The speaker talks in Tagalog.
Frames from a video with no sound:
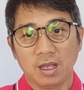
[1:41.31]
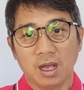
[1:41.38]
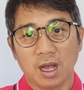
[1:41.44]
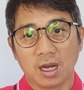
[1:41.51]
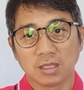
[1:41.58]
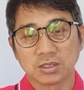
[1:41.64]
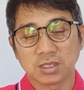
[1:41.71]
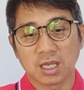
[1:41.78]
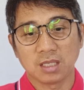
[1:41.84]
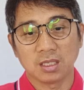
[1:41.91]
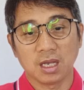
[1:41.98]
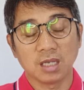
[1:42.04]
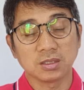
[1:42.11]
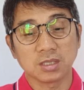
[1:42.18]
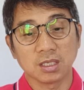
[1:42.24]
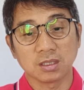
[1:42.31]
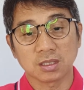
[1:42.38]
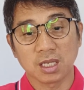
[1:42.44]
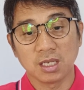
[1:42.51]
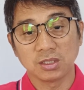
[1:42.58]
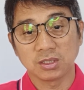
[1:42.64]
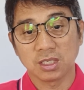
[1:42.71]
Ang sen ang
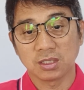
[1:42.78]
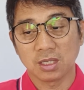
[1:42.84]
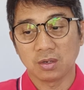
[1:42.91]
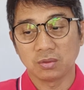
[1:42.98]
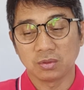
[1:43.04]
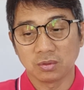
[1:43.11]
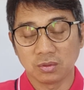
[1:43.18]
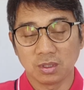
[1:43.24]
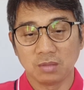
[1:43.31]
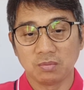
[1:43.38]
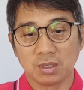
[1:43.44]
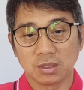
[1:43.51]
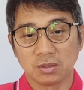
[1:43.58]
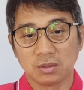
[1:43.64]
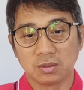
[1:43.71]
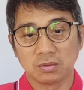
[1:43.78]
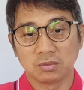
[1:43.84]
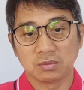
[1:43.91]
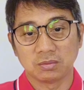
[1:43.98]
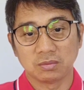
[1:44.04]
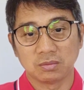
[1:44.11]
sentensya daw nung iba doon